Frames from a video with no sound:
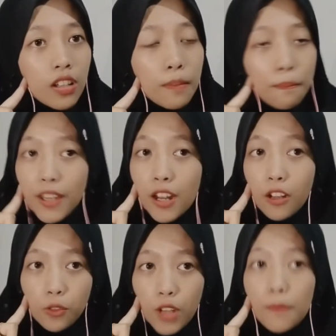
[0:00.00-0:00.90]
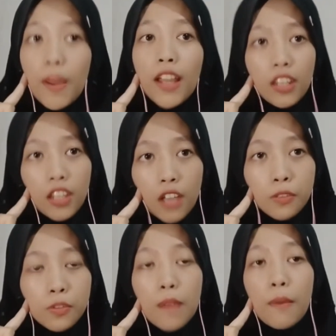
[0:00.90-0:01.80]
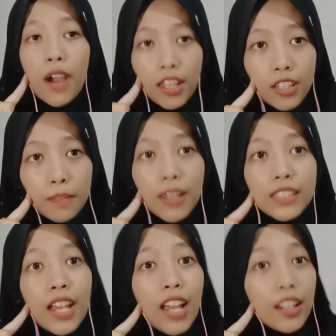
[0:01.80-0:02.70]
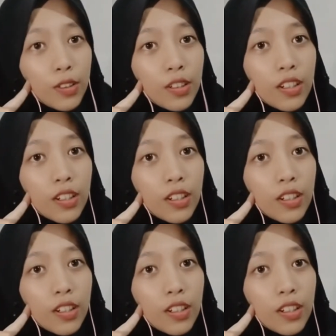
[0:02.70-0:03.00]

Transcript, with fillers: Padahal sudah mandi ya, sudah makan tetap masih ngantuk.